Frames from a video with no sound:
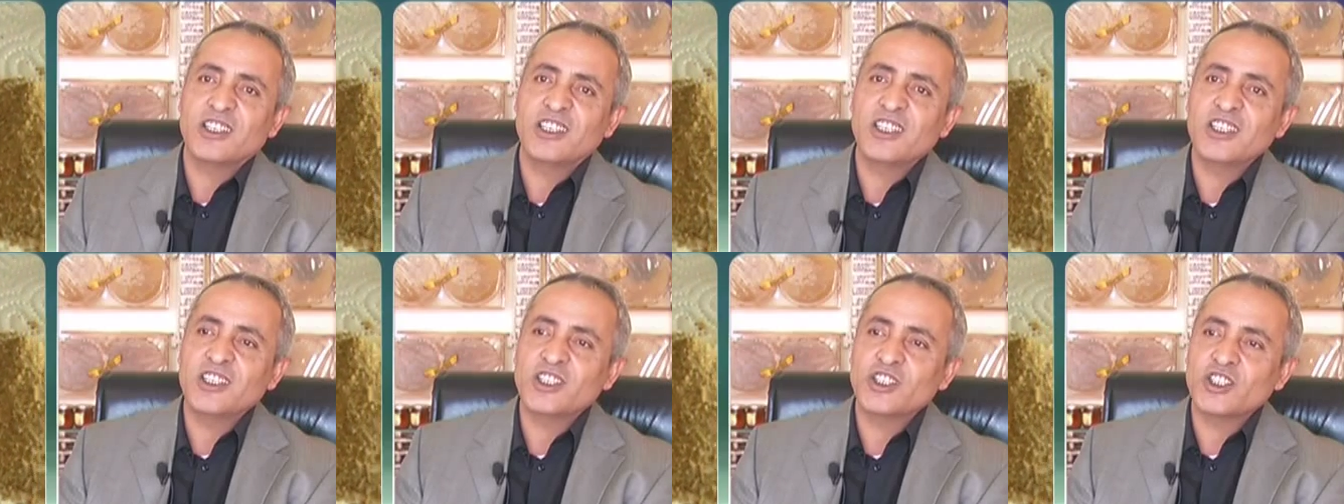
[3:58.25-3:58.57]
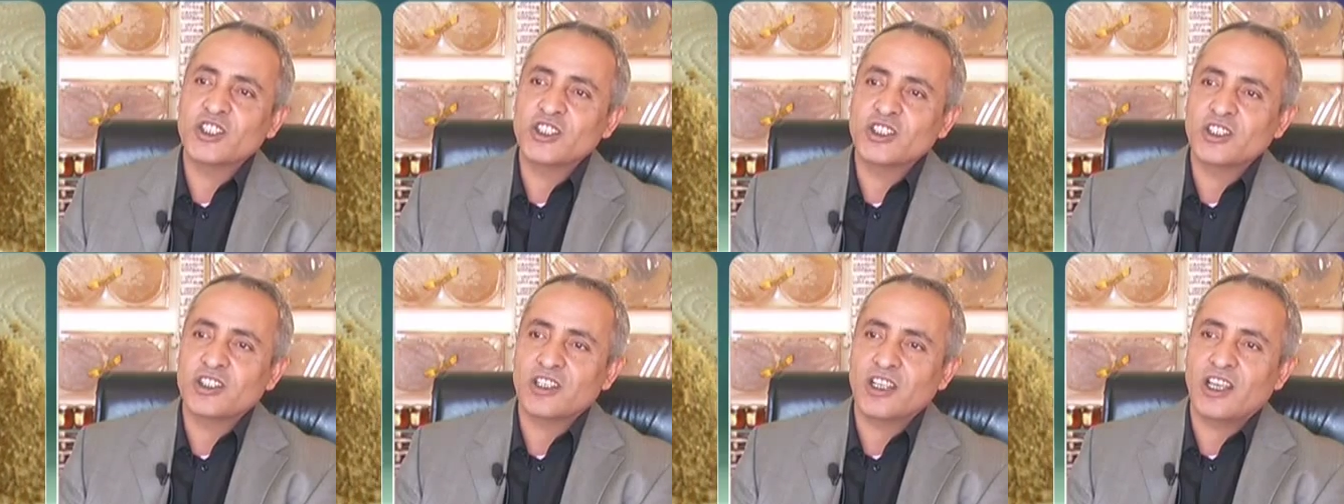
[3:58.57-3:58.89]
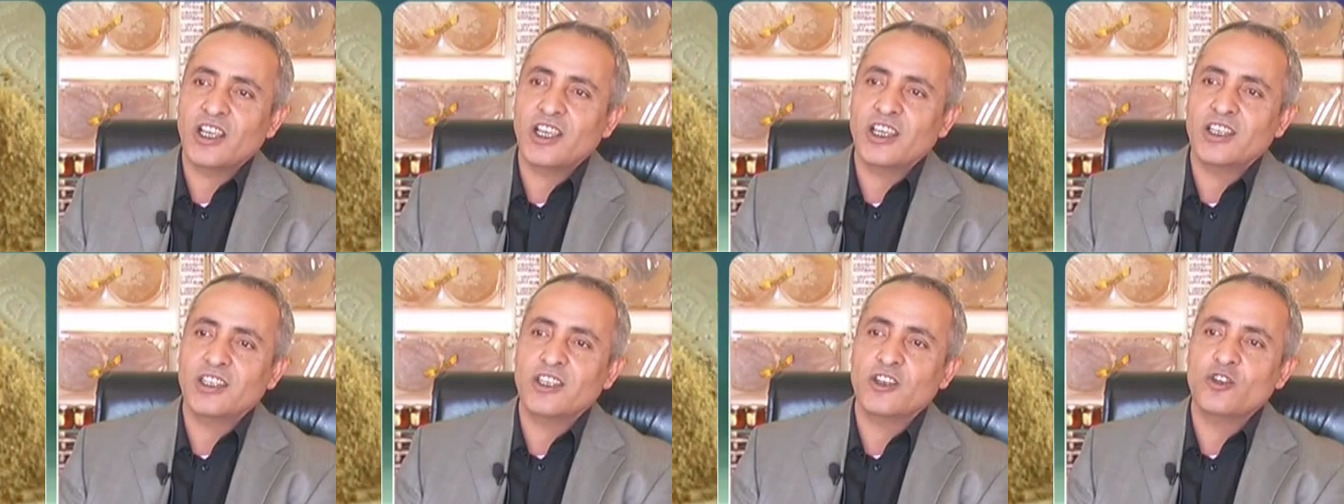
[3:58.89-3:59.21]
kırık
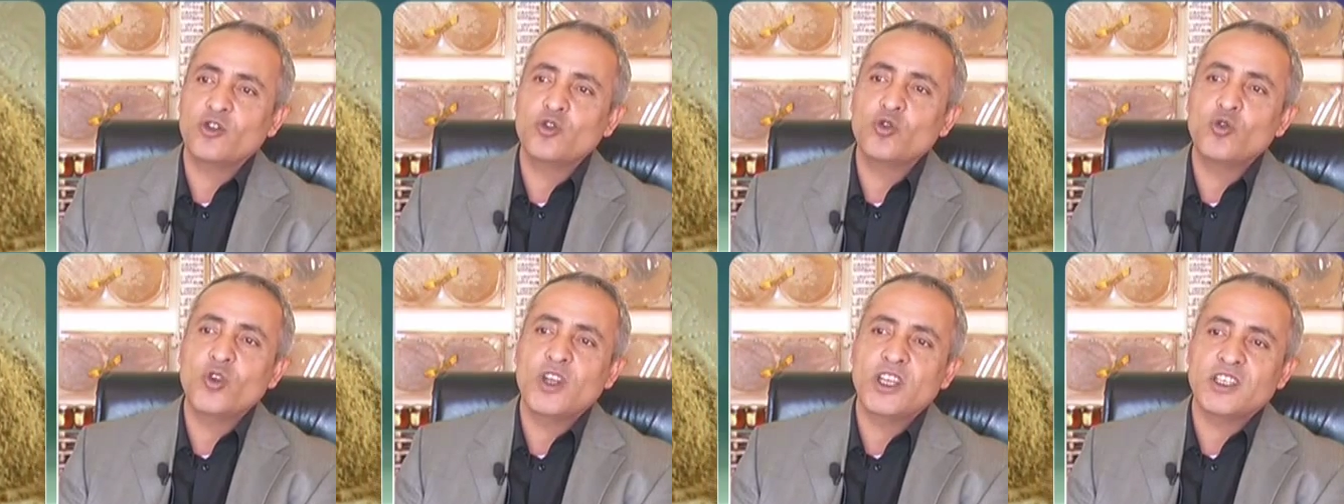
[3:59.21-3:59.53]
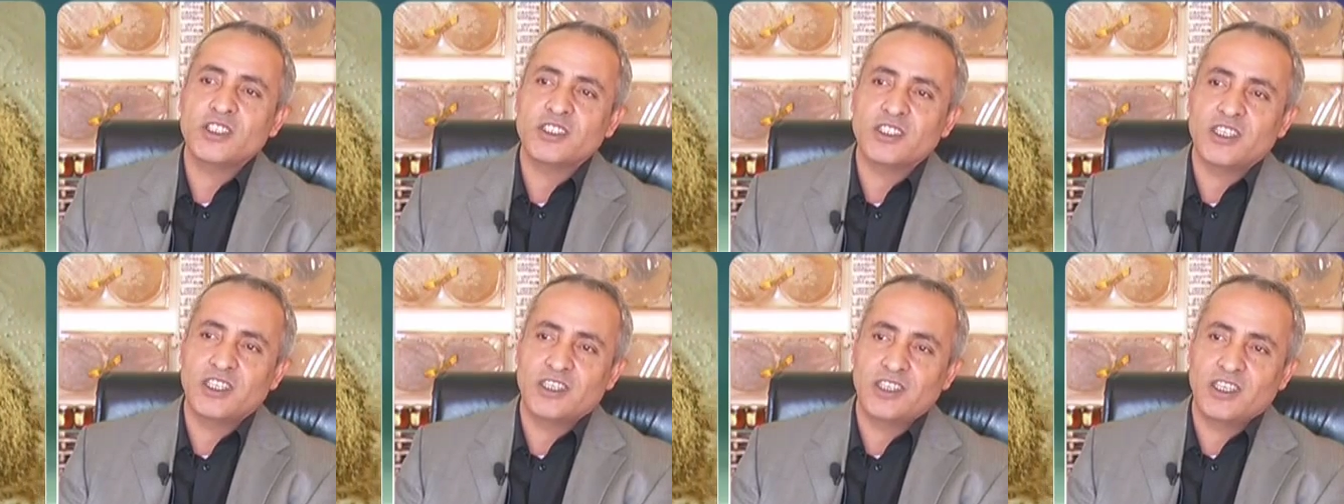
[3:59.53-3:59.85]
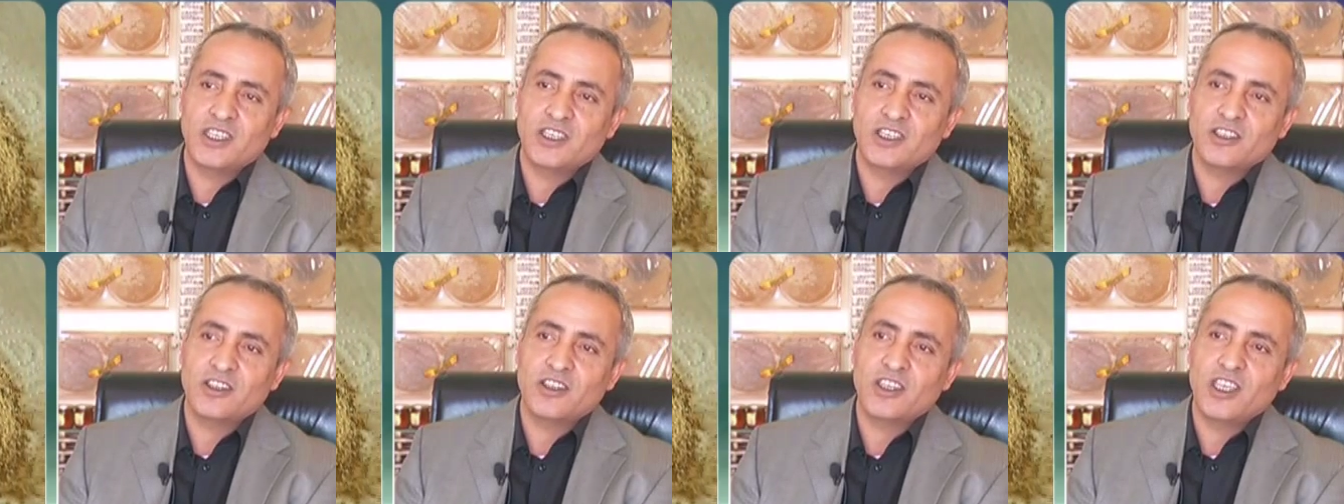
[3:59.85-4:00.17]
çığlıklığa kadar
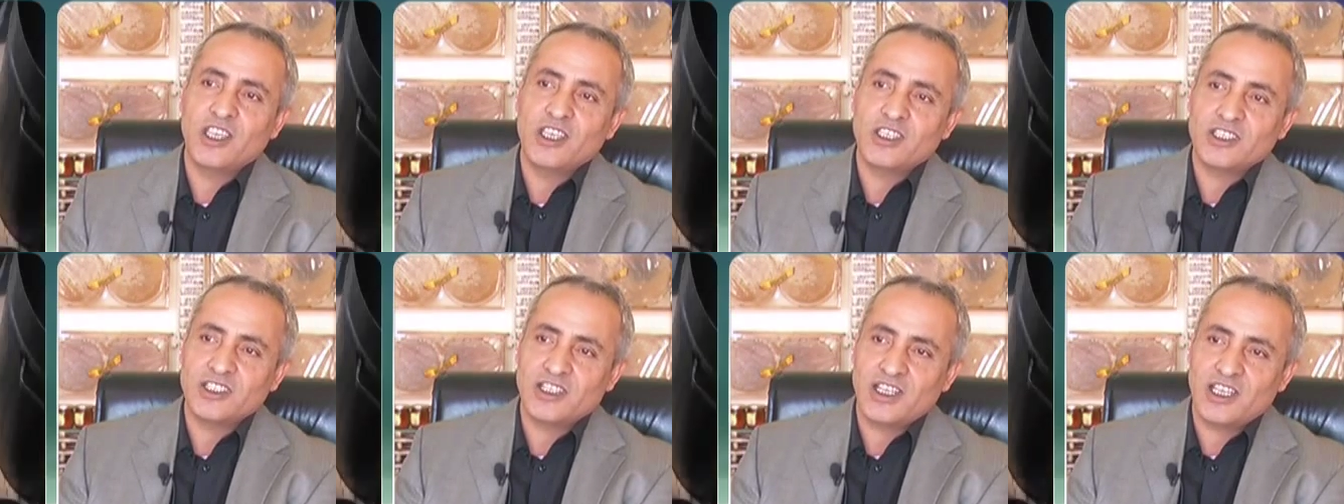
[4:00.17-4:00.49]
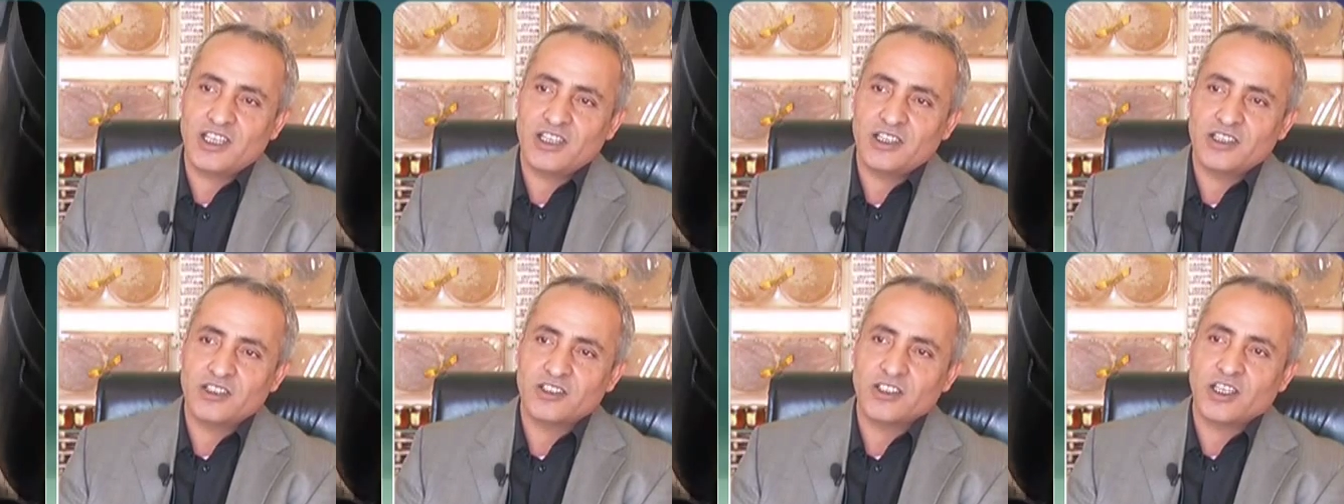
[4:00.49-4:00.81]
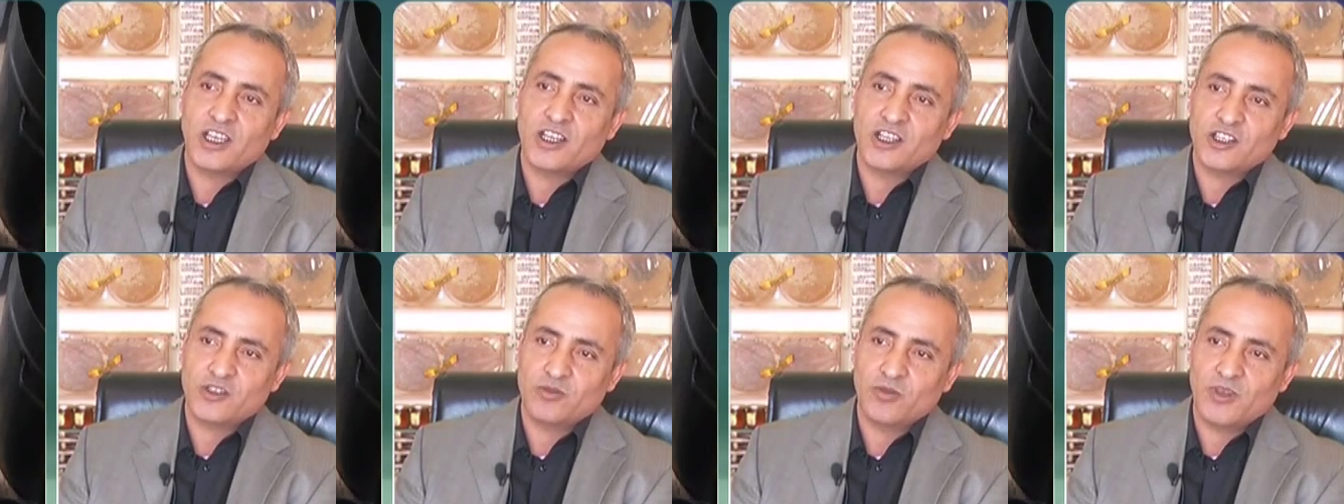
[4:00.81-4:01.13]
üniversitedeki tezler,
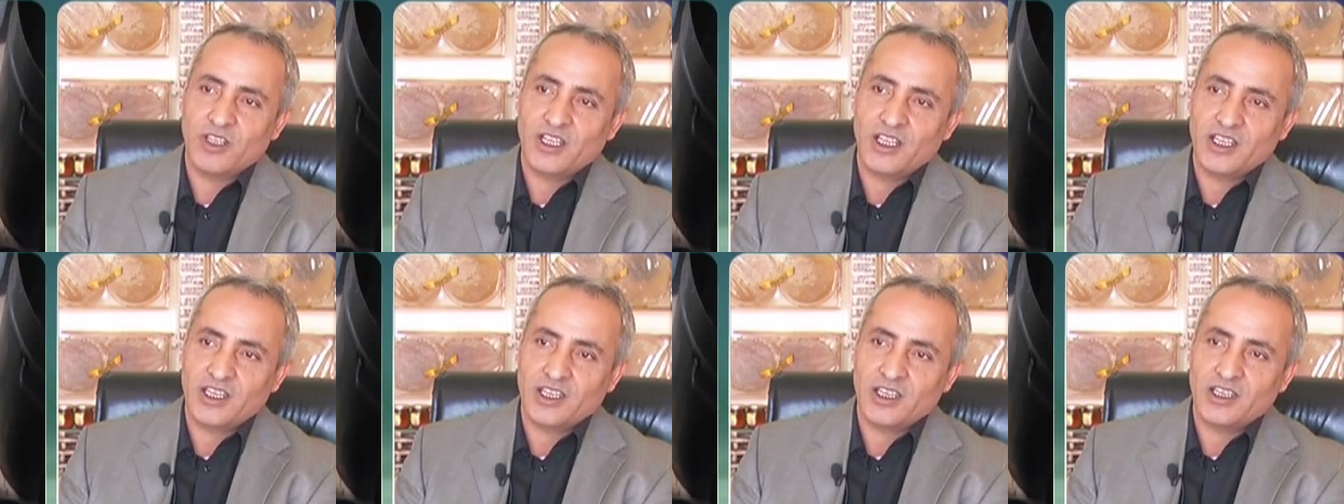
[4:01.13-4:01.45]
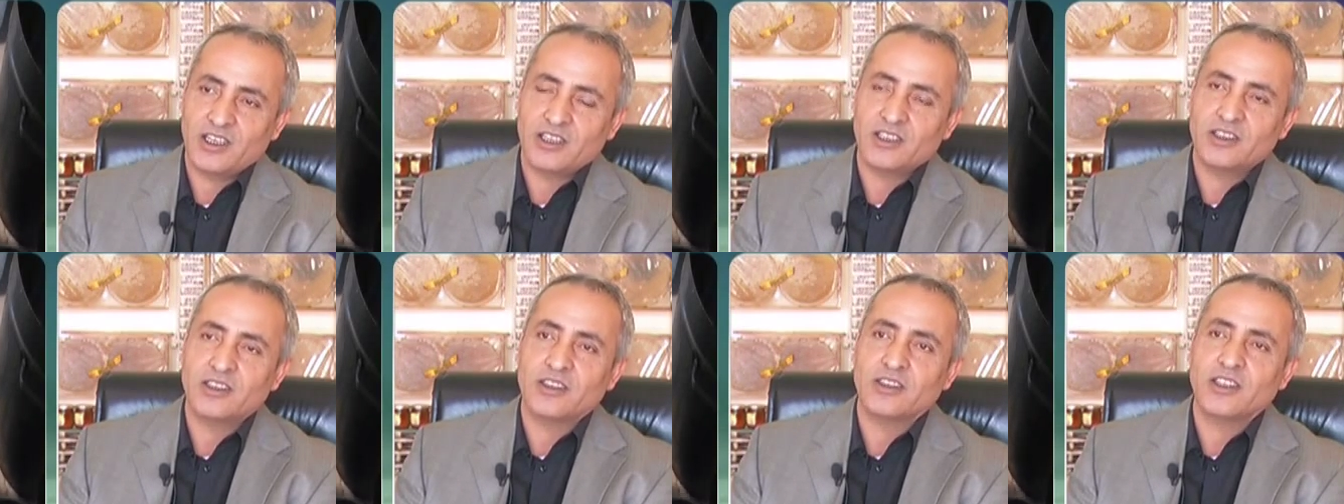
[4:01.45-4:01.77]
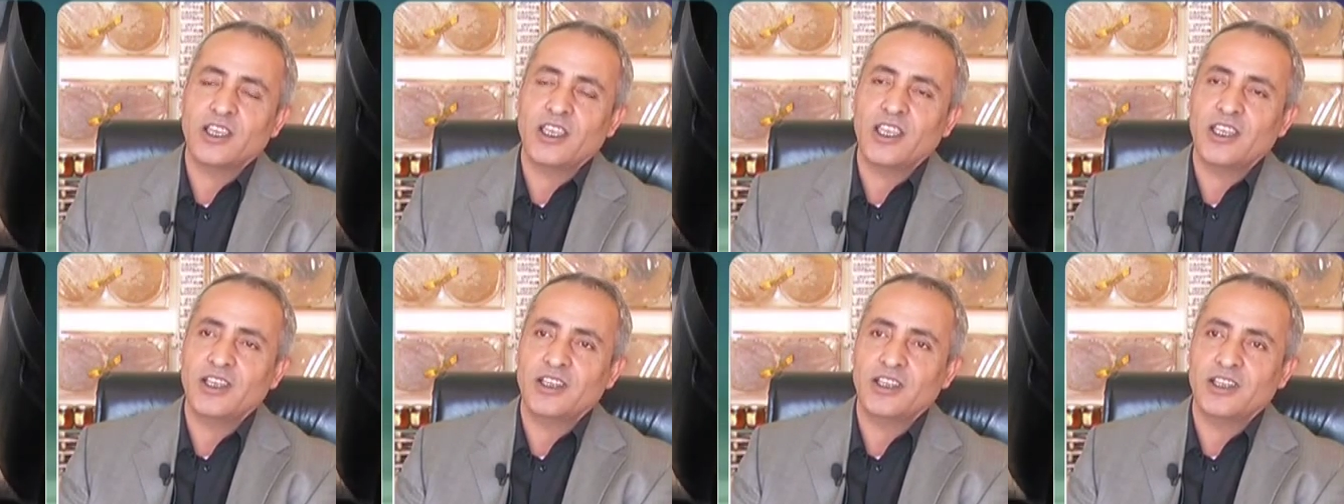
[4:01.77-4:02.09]
çalışmalara
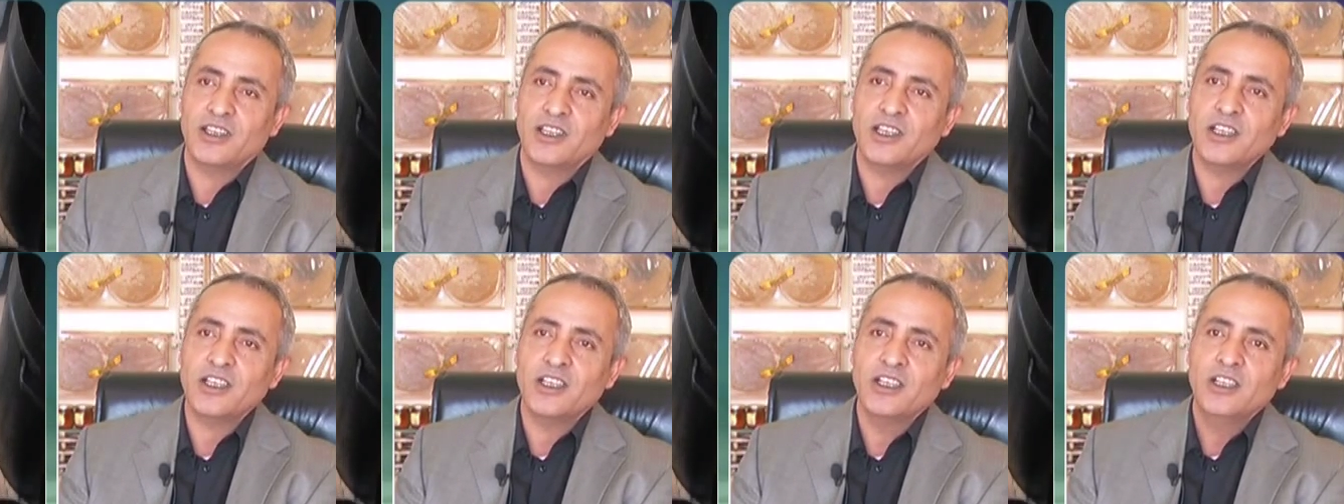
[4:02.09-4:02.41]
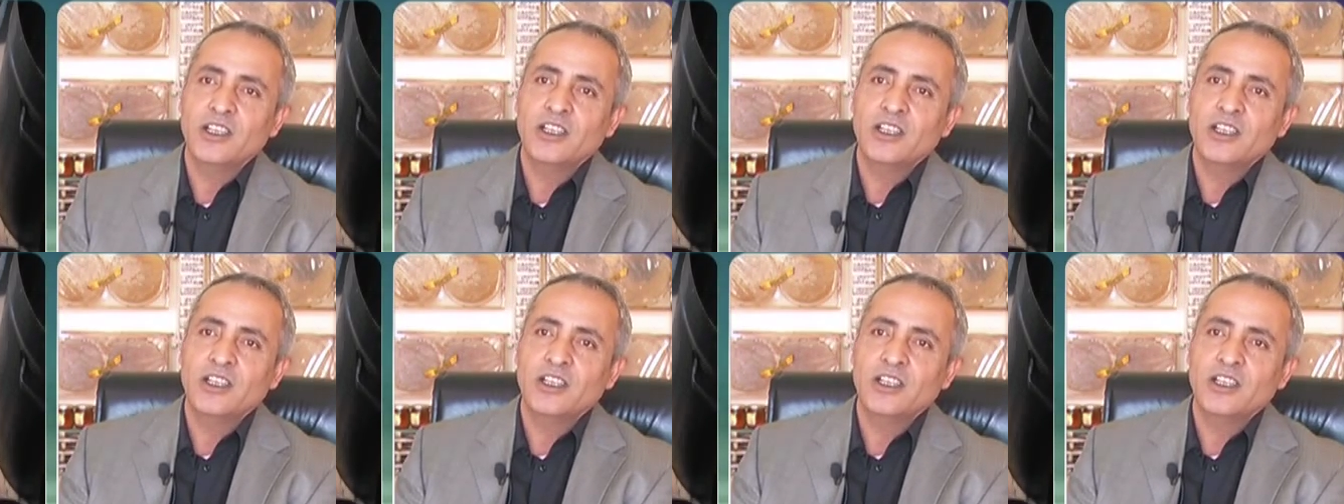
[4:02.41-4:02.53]
dayanarak